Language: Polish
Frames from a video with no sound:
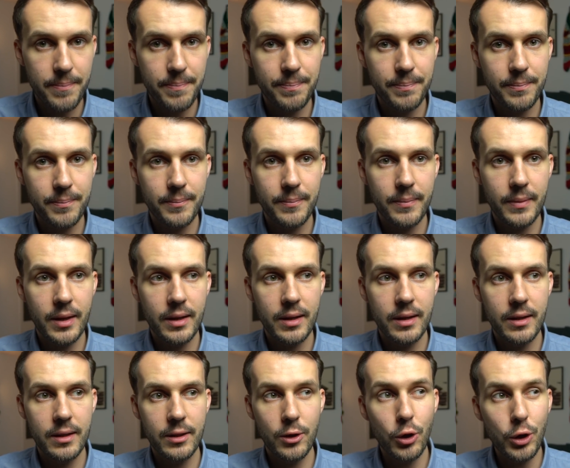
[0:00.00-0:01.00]
Mm,
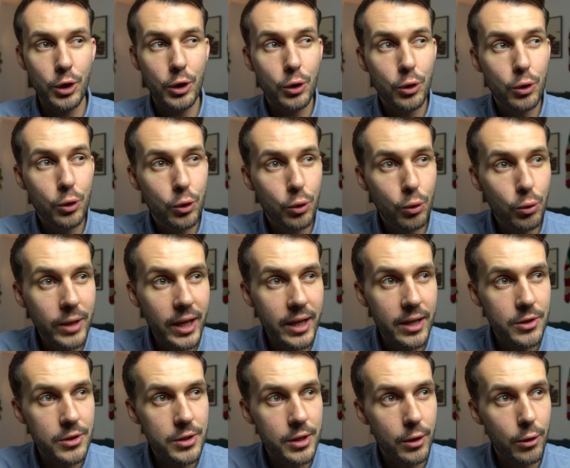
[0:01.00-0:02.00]
no i tutaj,
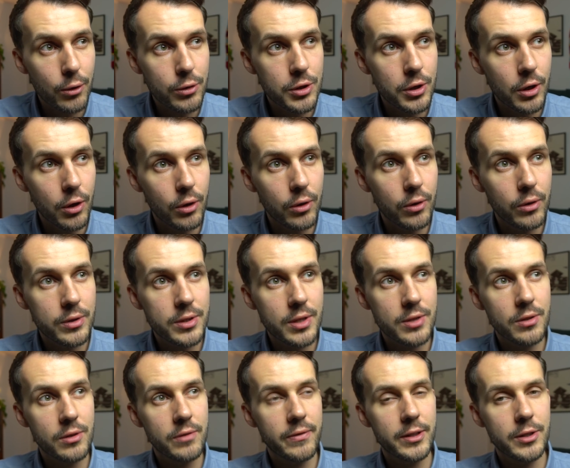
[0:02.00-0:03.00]
jeśli chodzi o
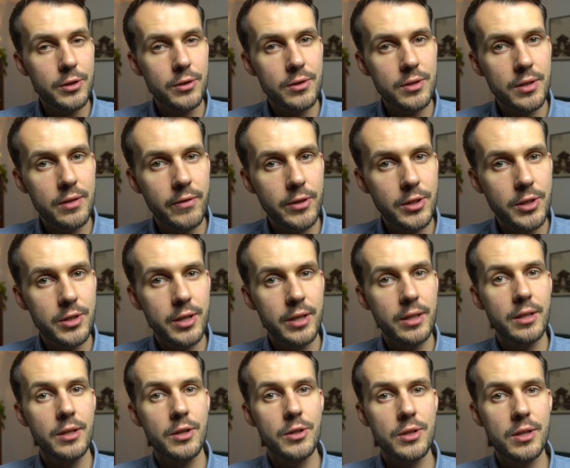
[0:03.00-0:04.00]
sezon
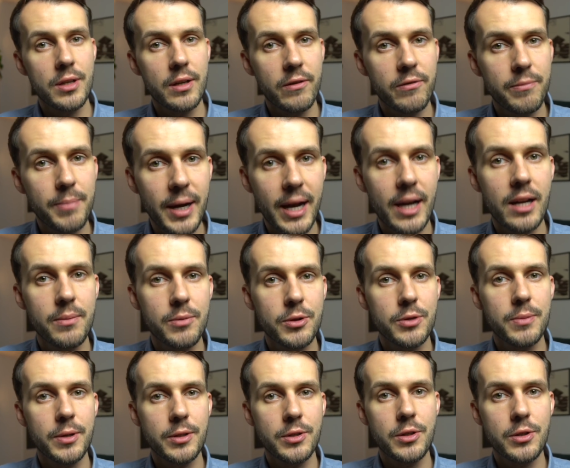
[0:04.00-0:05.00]
2021, jeśli
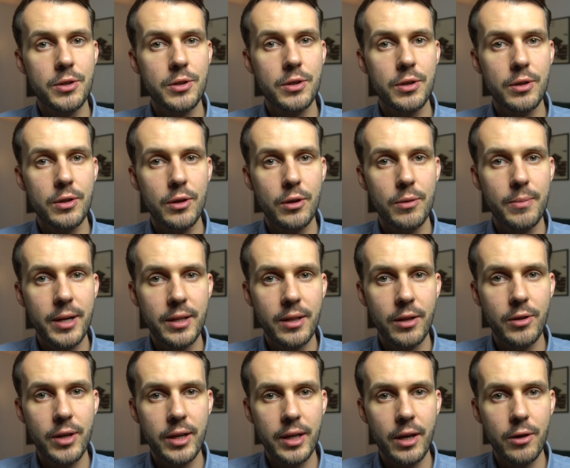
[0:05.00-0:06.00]
wpychalibyśmy gdzieś
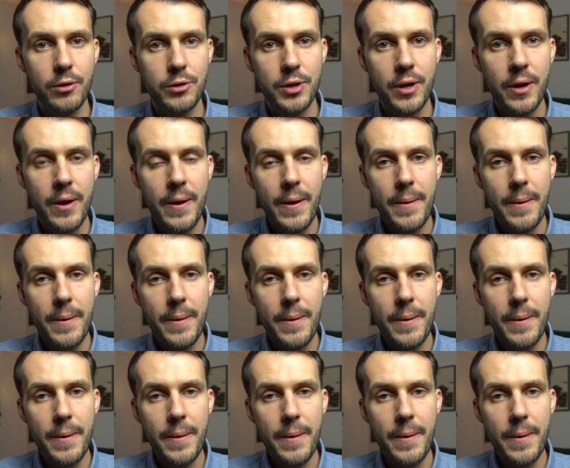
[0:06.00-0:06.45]
Roberta do jakiegoś